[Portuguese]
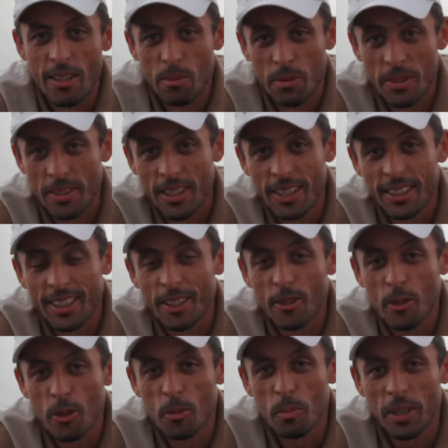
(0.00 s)
vai para você que está
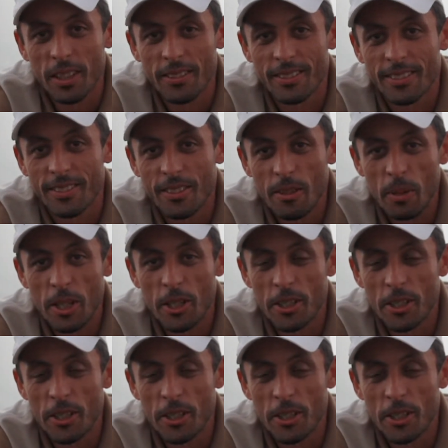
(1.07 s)
consumindo uma